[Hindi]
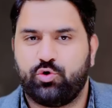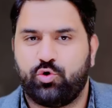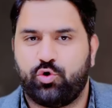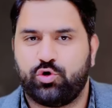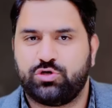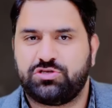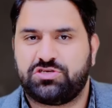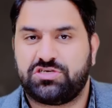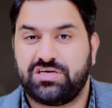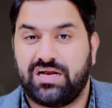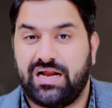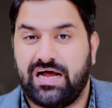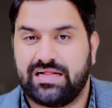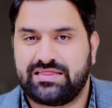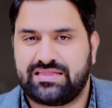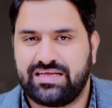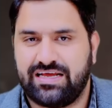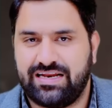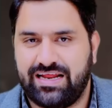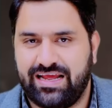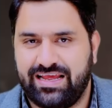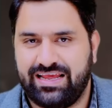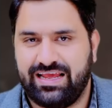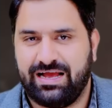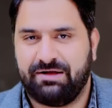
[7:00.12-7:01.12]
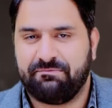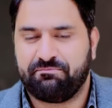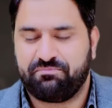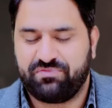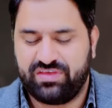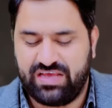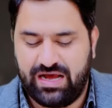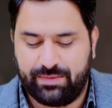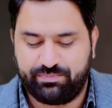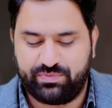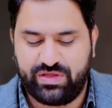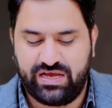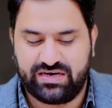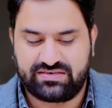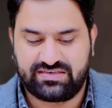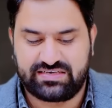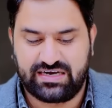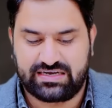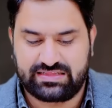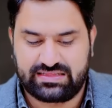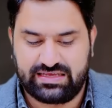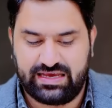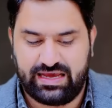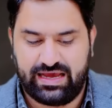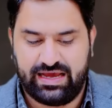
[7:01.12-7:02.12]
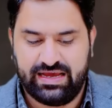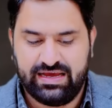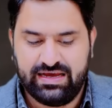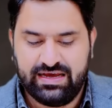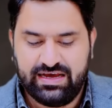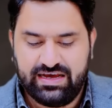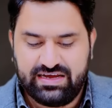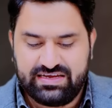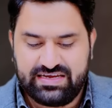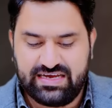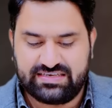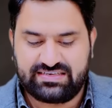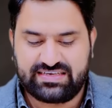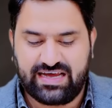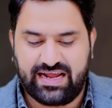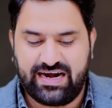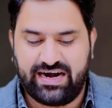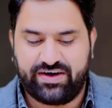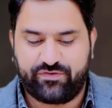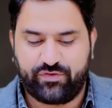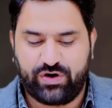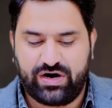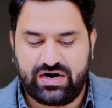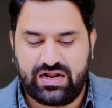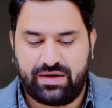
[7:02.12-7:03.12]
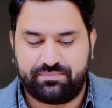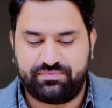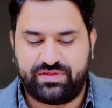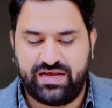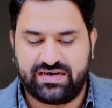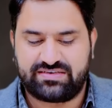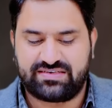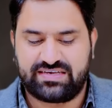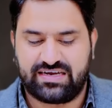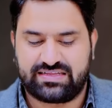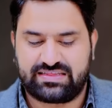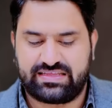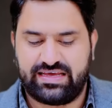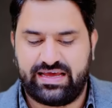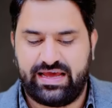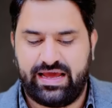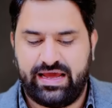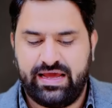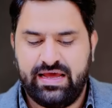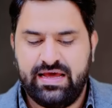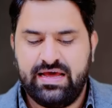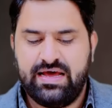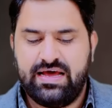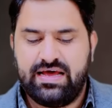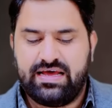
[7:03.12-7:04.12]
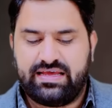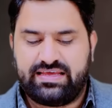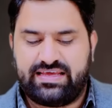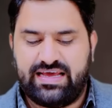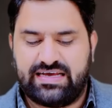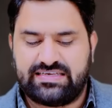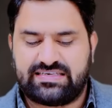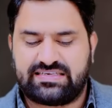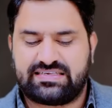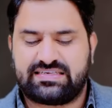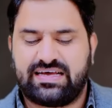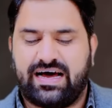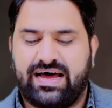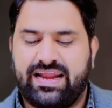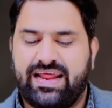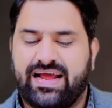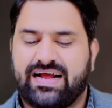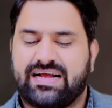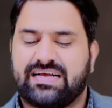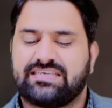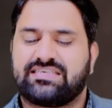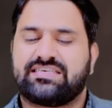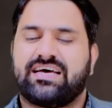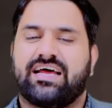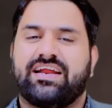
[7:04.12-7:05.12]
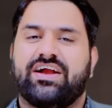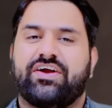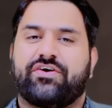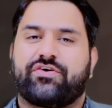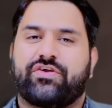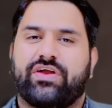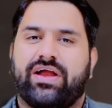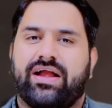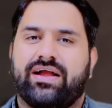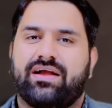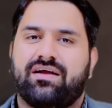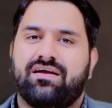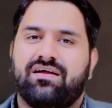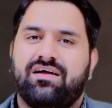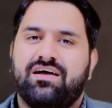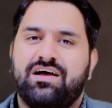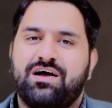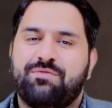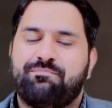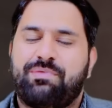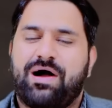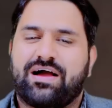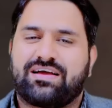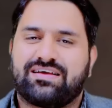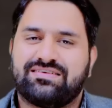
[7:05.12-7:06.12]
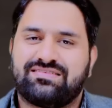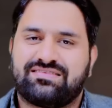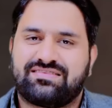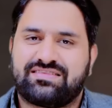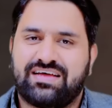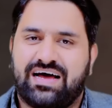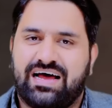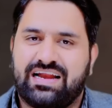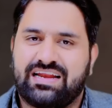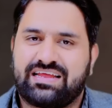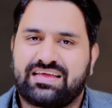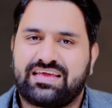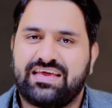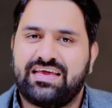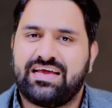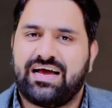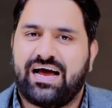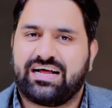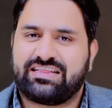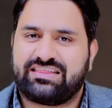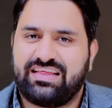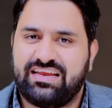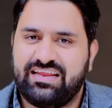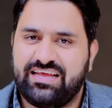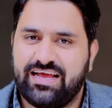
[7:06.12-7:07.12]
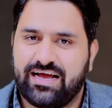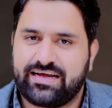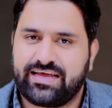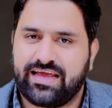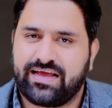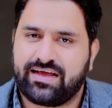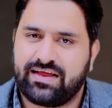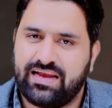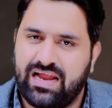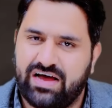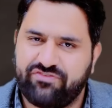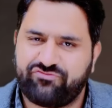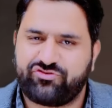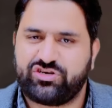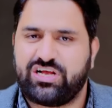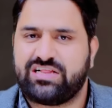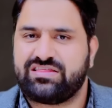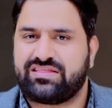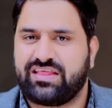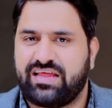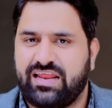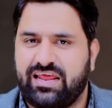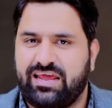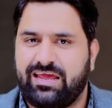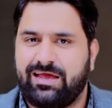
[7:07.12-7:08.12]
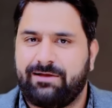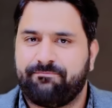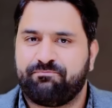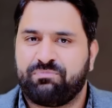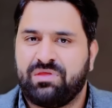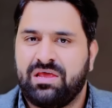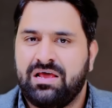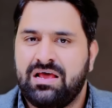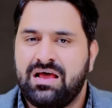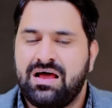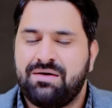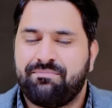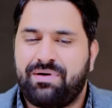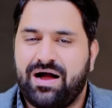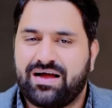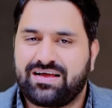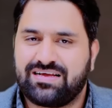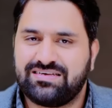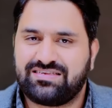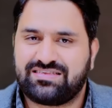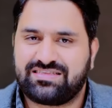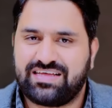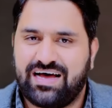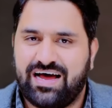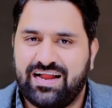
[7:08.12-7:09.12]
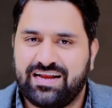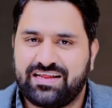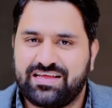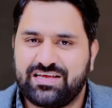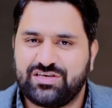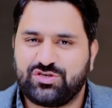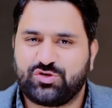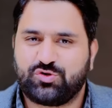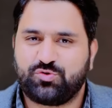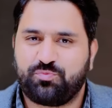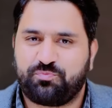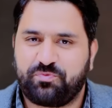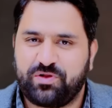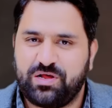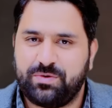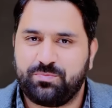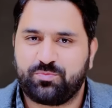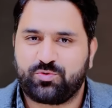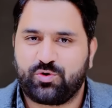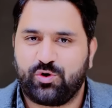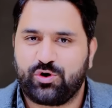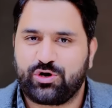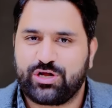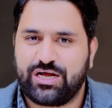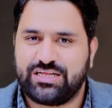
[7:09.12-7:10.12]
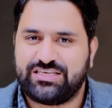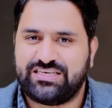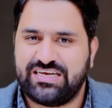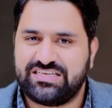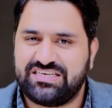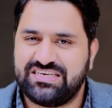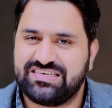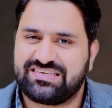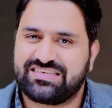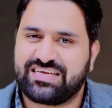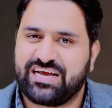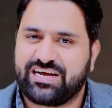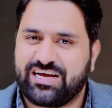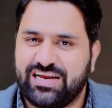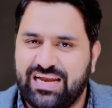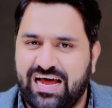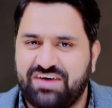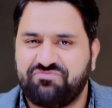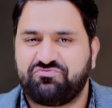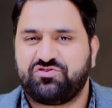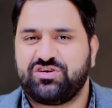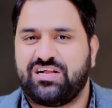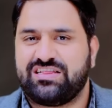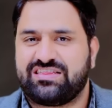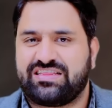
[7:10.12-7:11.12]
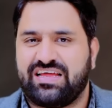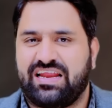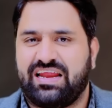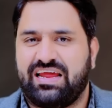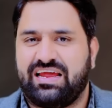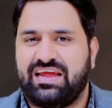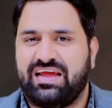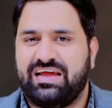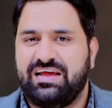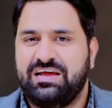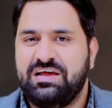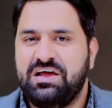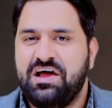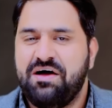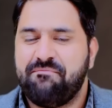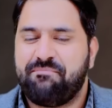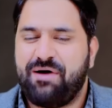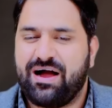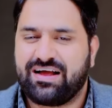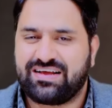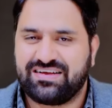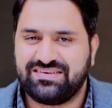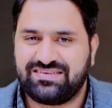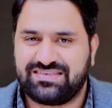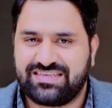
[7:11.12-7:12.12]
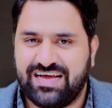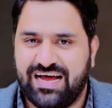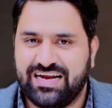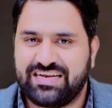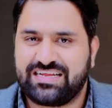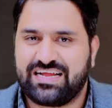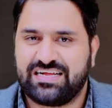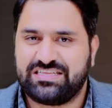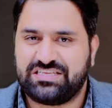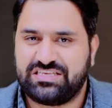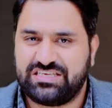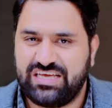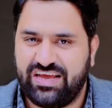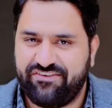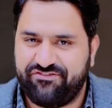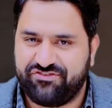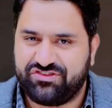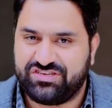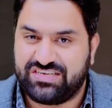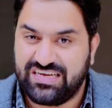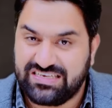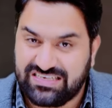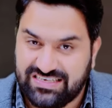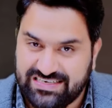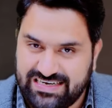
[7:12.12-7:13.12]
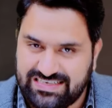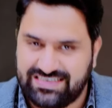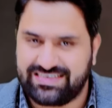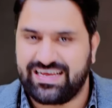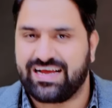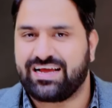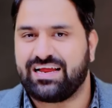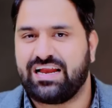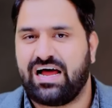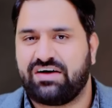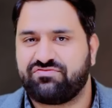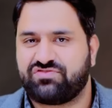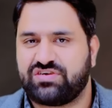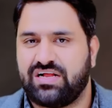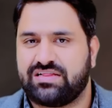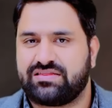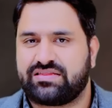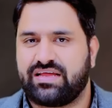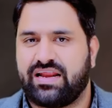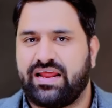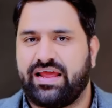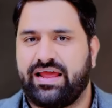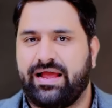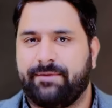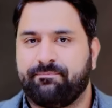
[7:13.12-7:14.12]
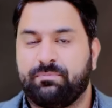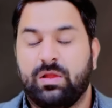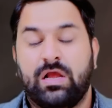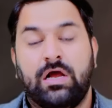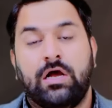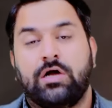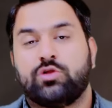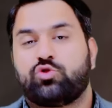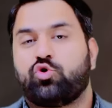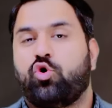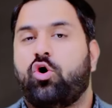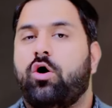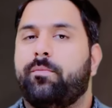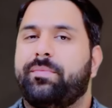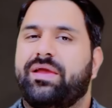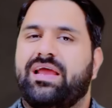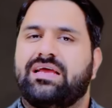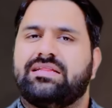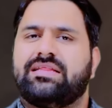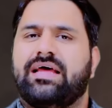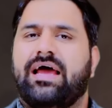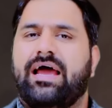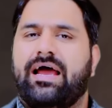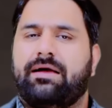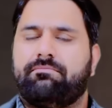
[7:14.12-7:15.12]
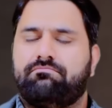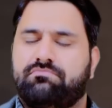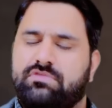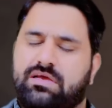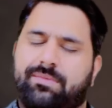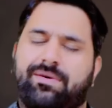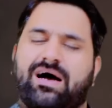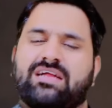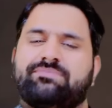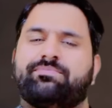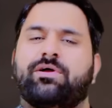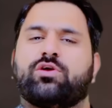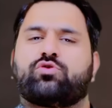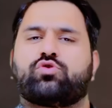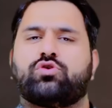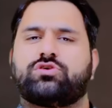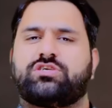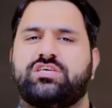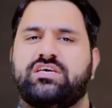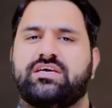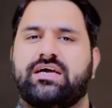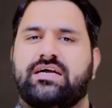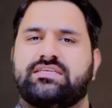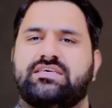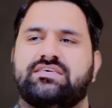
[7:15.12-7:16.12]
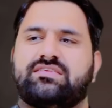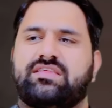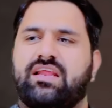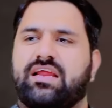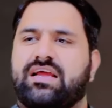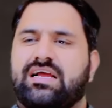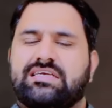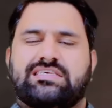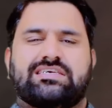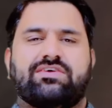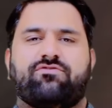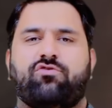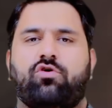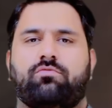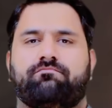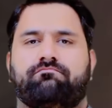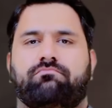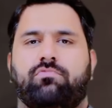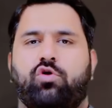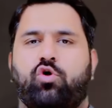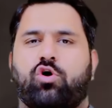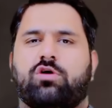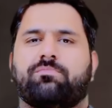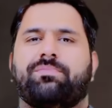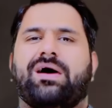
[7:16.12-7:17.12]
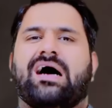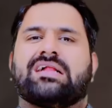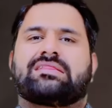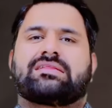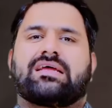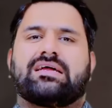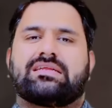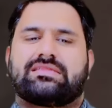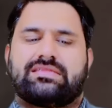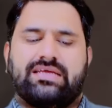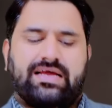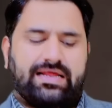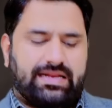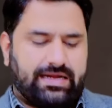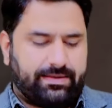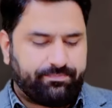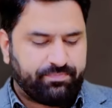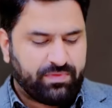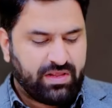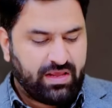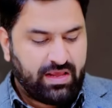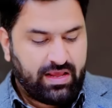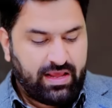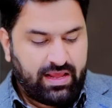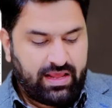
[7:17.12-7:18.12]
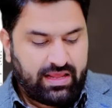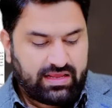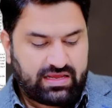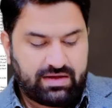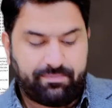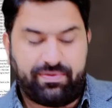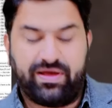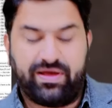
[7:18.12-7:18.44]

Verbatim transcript: नून चलाती रही है ये आप देख सकते हैं ये सारे ट्रेंड आप देख सकते हैं ये सारे के सारे ट्रेंड पाकिस्तान की अदलिया के खिलाफ चलते रहे हैं पाकिस्तान के सुप्रीम कोर्ट के जजेस के खिलाफ चलते रहे हैं पाकिस्तान के चीफ जस्टिस के खिलाफ चलते रहे हैं तो उम्मीद है ये बात बिल्कुल ठीक है जिस तरीके से वो लोग बात करते हैं ना कि